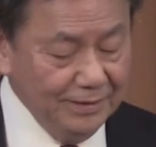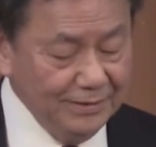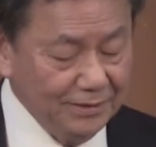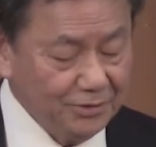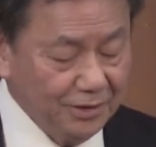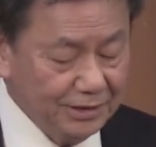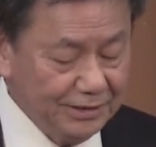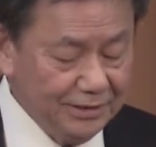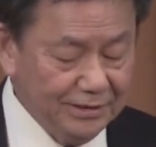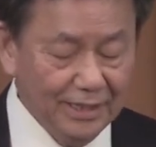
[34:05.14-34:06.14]
叫做《
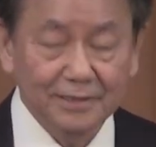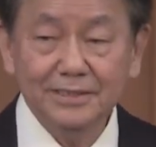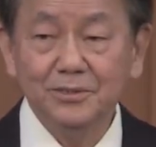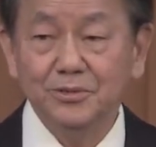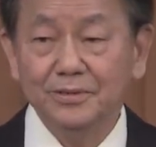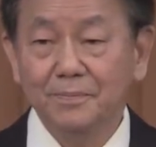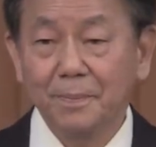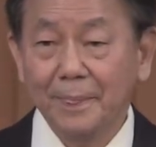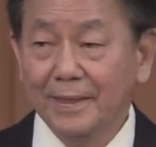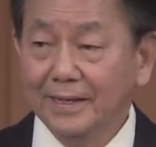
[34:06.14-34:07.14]
信仰之旅》。
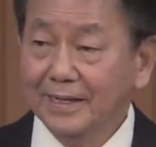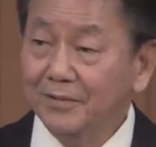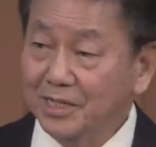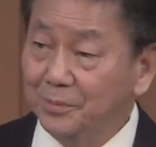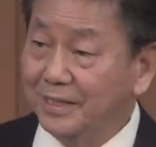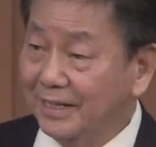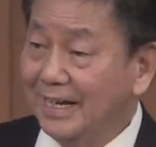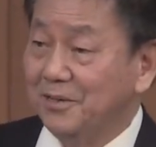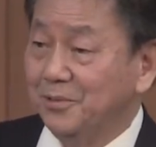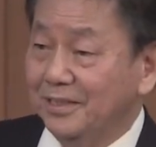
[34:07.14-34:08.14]
各位有没有人
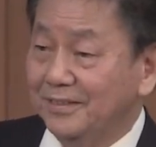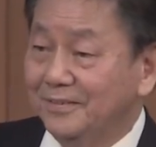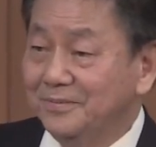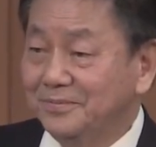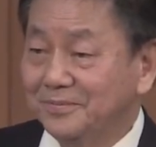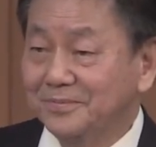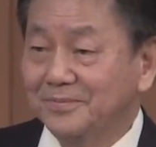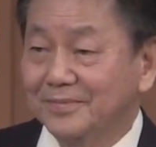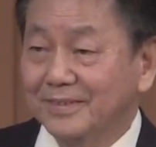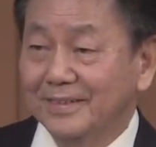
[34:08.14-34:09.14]
看过了？
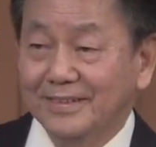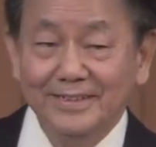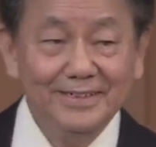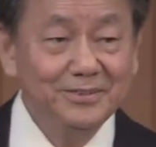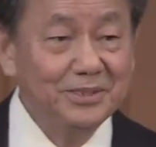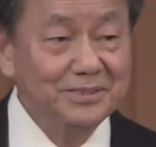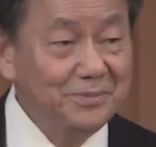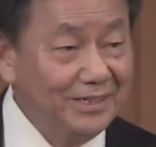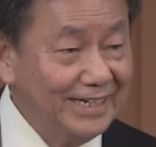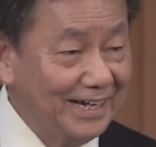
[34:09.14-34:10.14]
若是
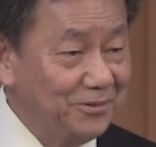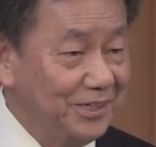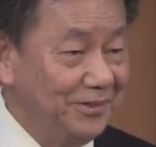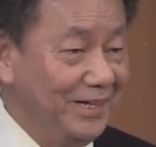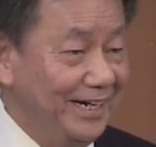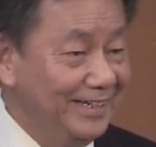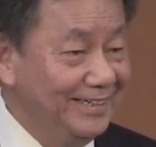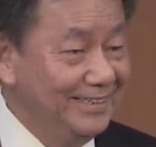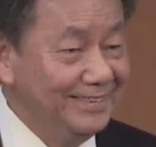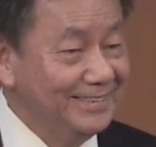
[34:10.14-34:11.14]
没有看过的话。
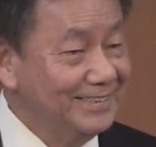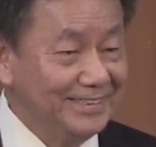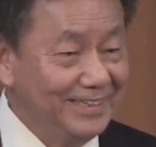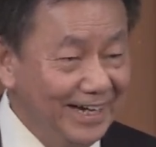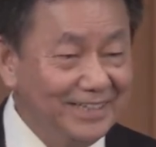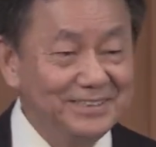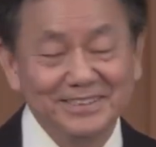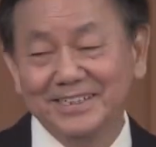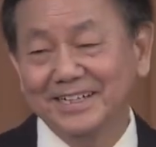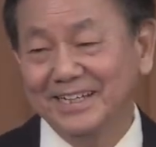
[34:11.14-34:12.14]
这是很
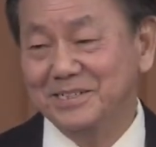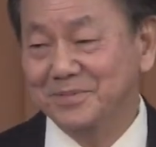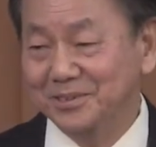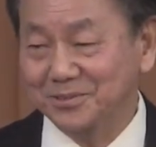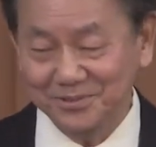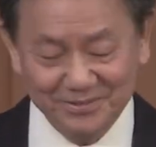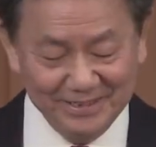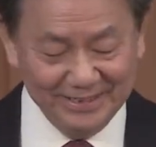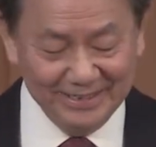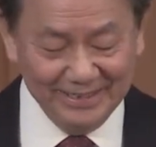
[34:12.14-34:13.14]
值得看的一本书，
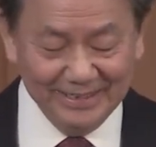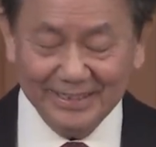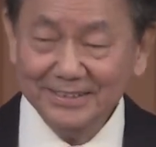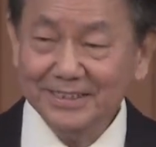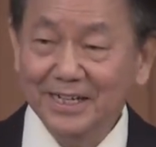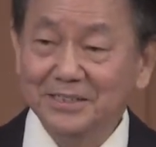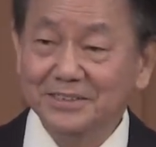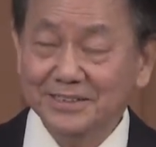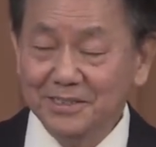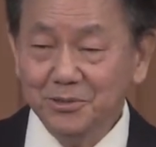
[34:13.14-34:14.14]
他是很
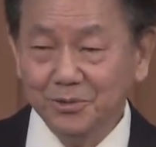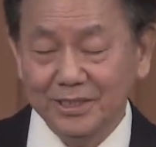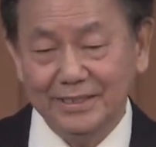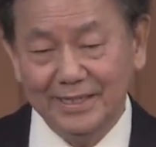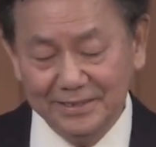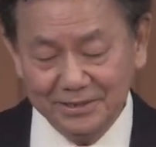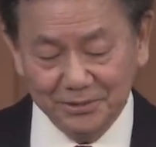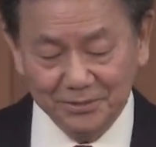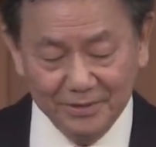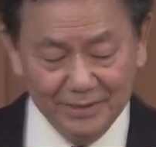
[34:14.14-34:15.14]
深入的研
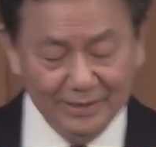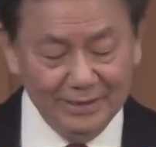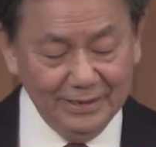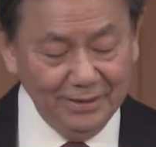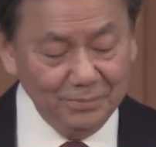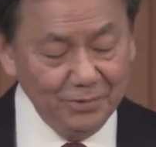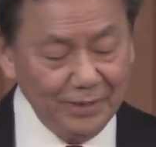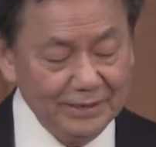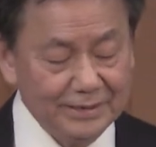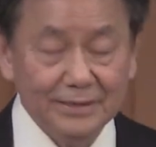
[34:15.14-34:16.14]
究，不
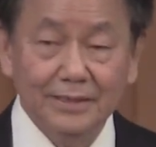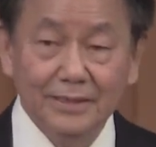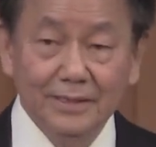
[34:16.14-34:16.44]
管是